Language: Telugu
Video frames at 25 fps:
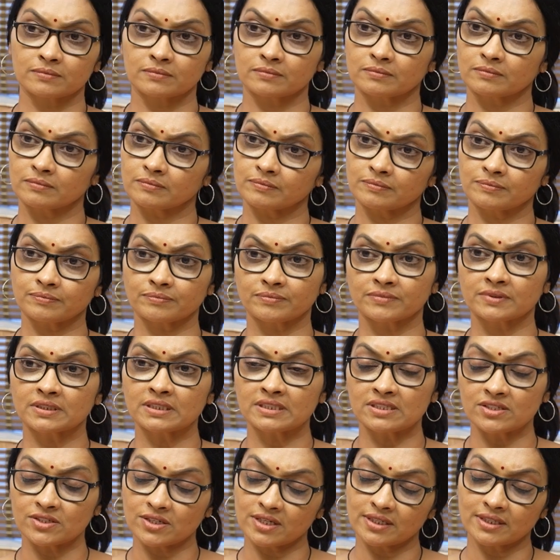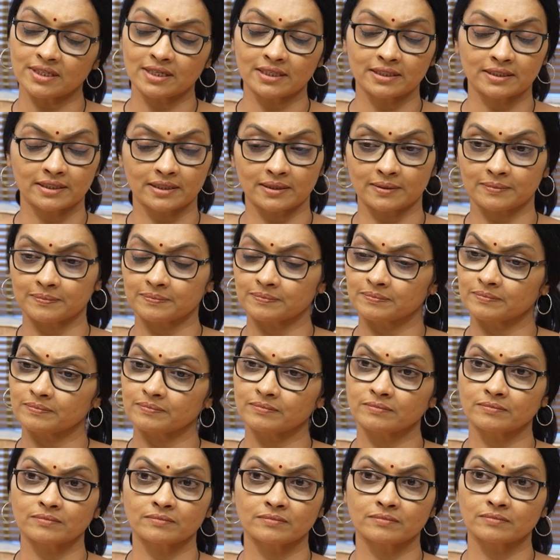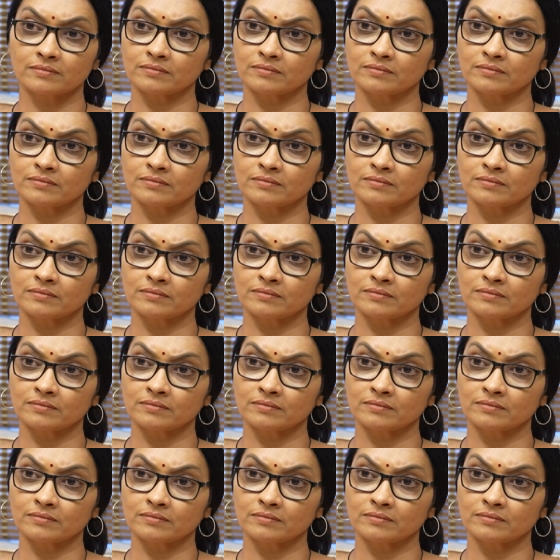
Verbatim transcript: జనరల్లీ ఎలా ఉంటుంది ఇన్ జనరల్లీ